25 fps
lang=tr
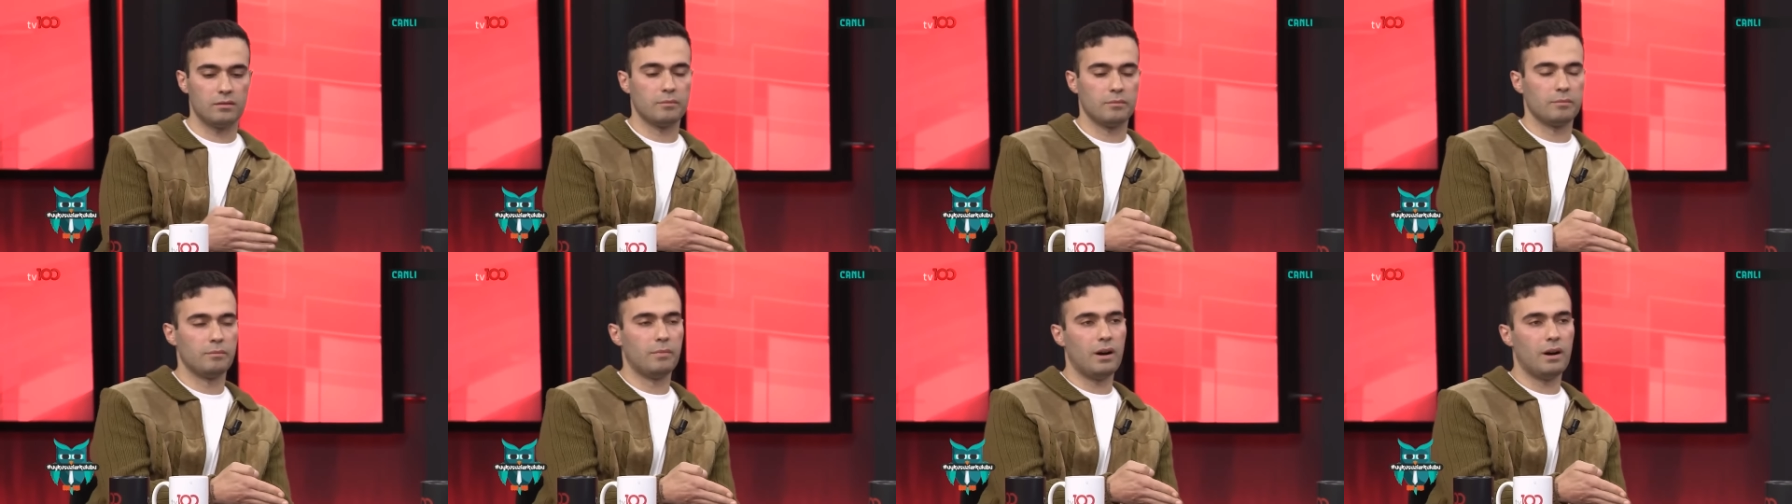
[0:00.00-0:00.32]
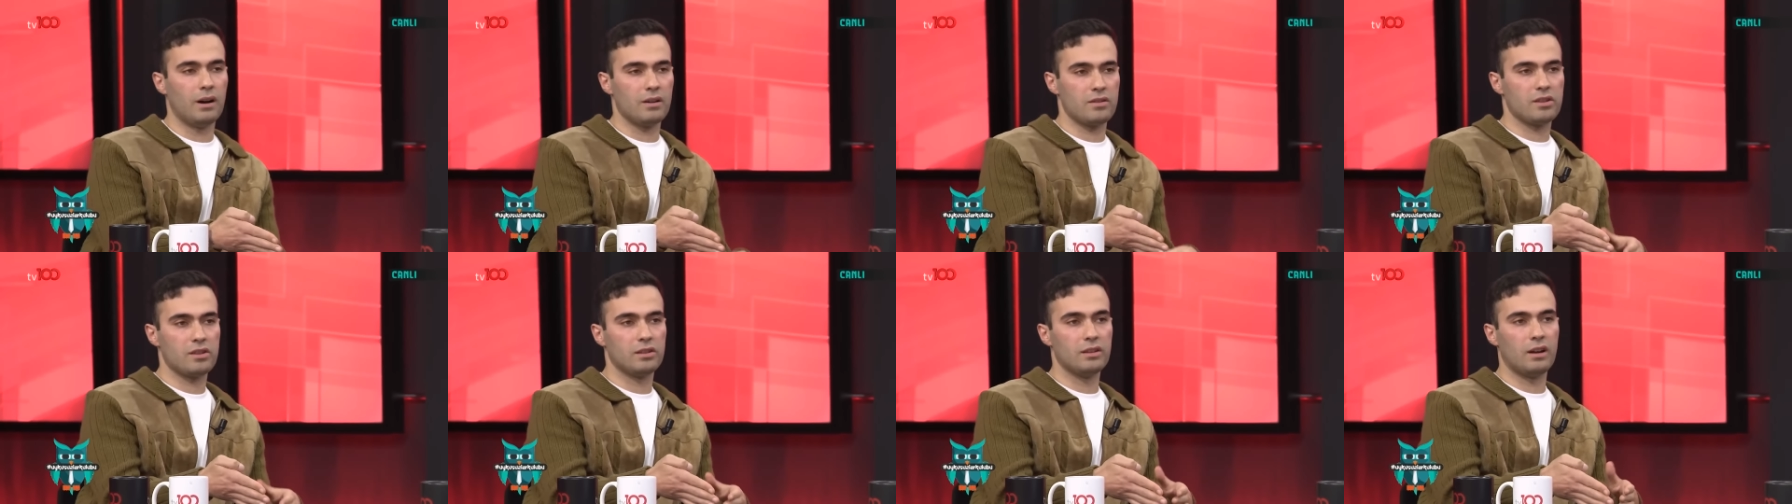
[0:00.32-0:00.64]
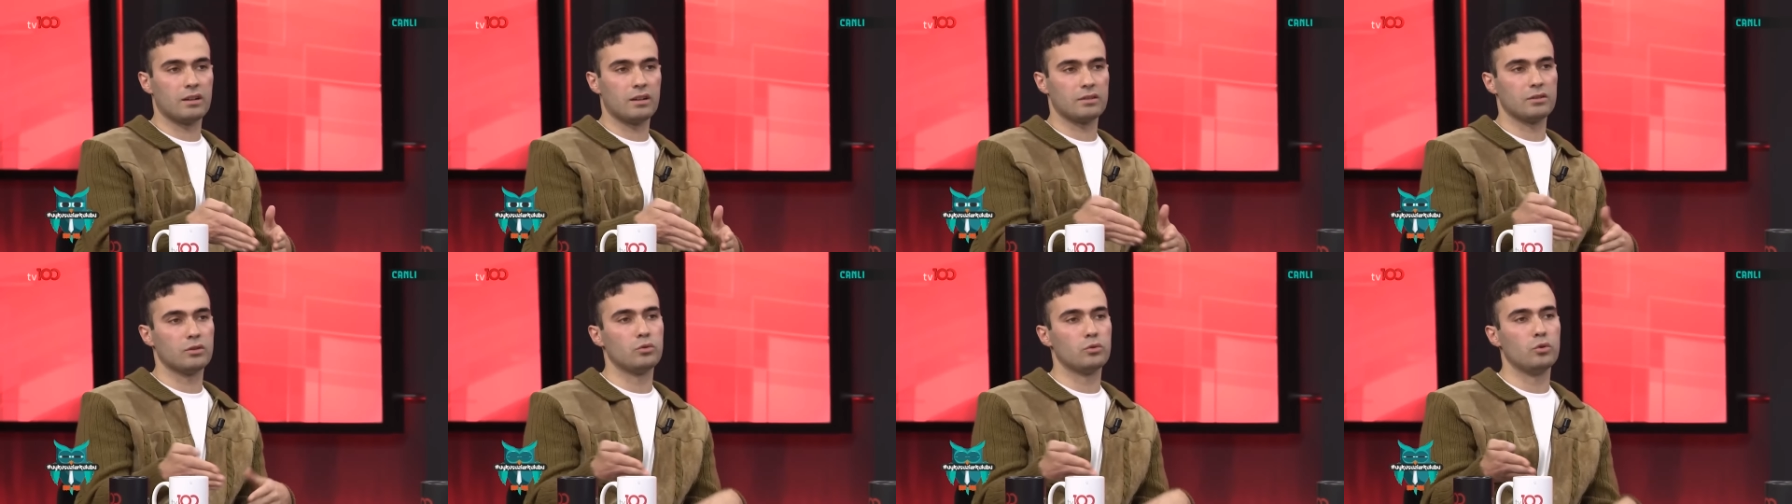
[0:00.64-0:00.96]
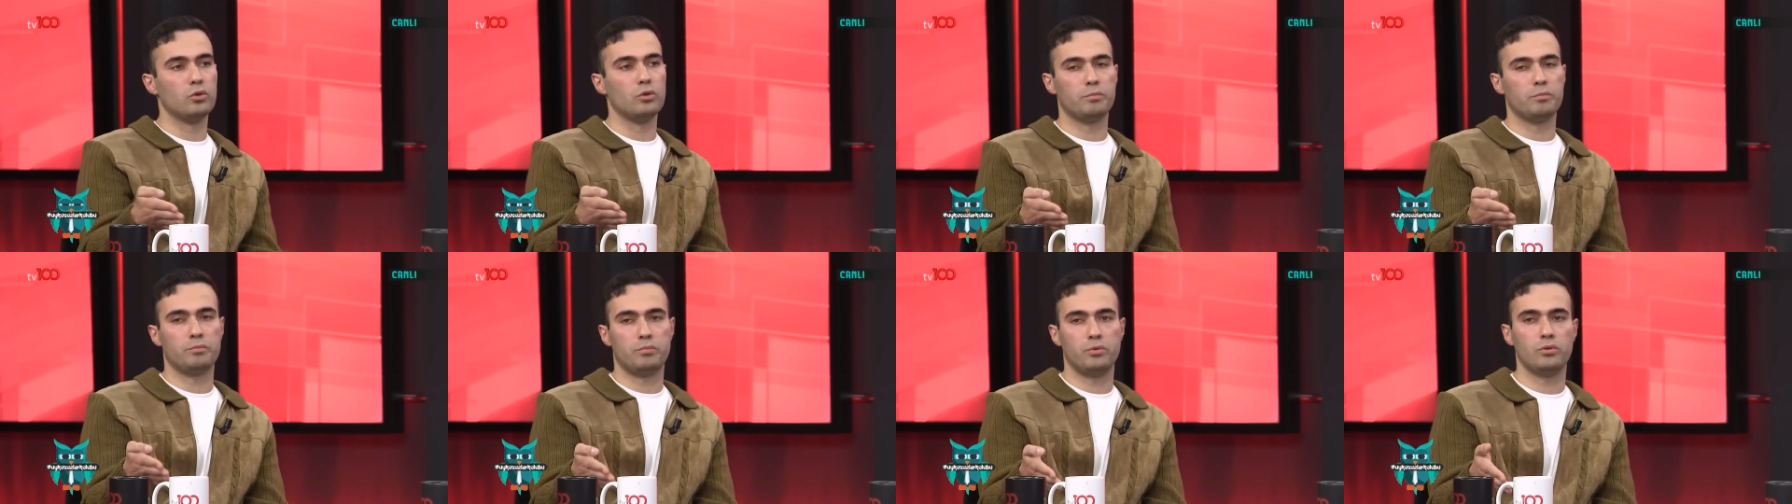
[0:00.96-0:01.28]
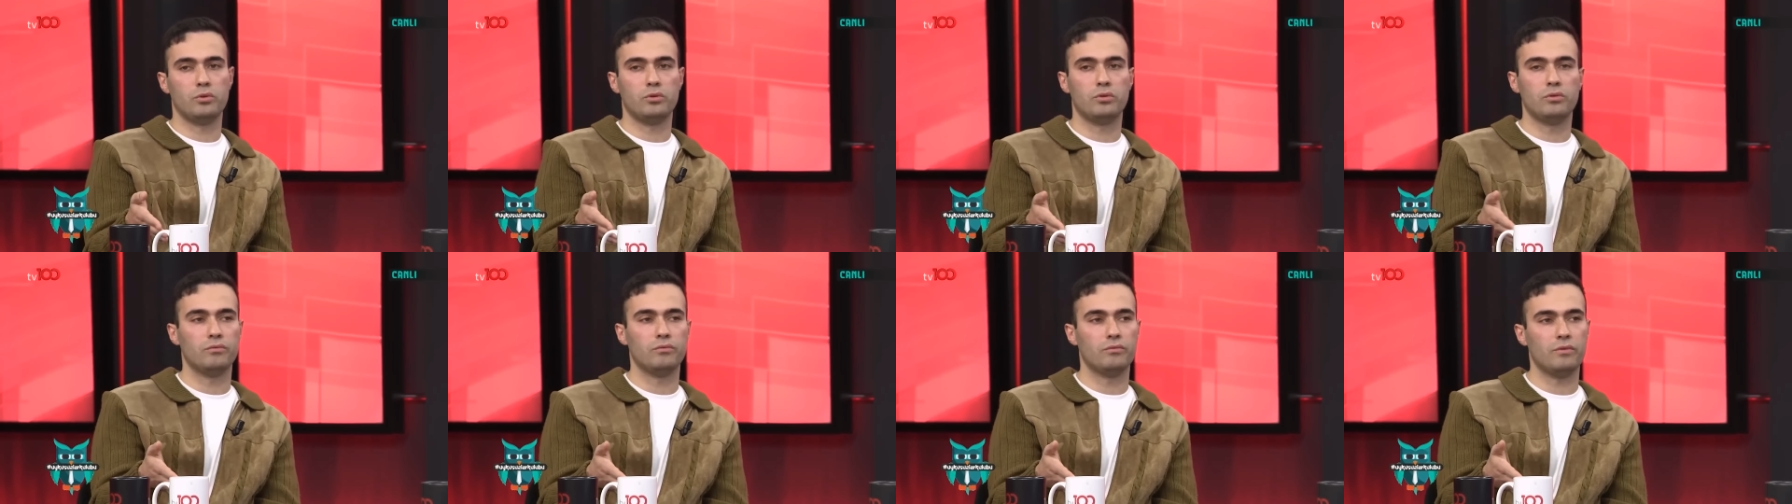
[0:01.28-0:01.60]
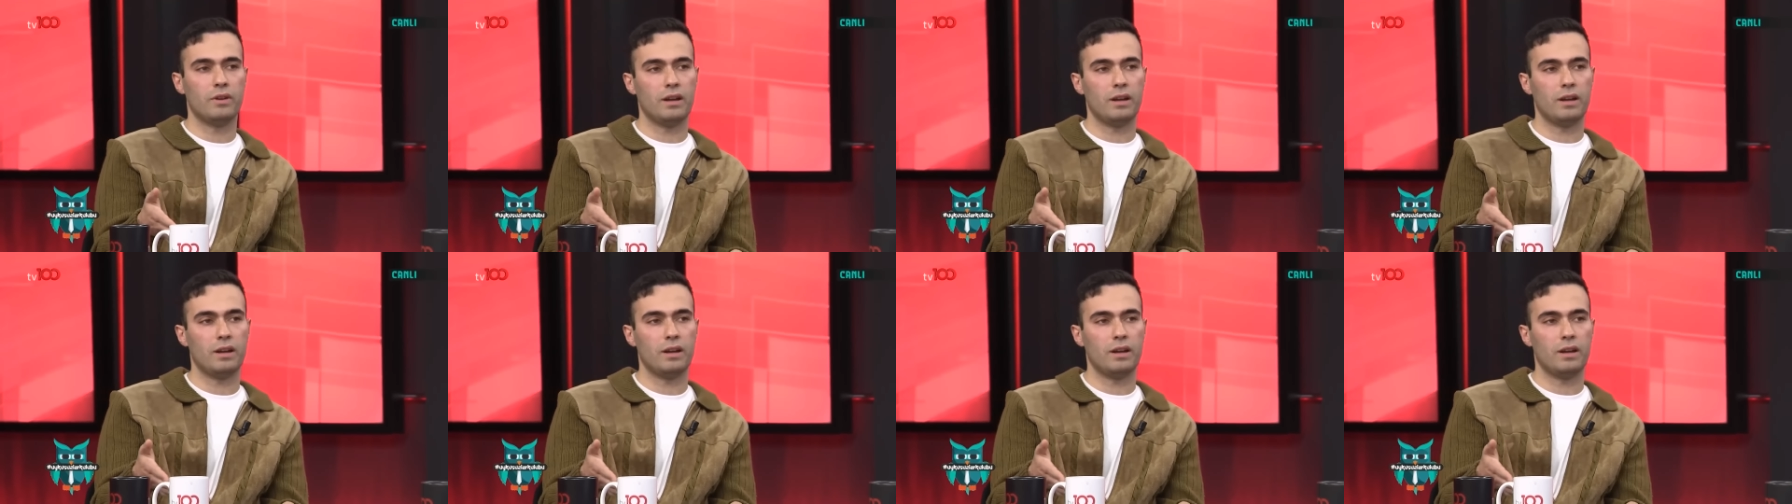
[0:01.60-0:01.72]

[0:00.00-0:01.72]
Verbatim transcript: Bağcılar'da doğup büyüdüm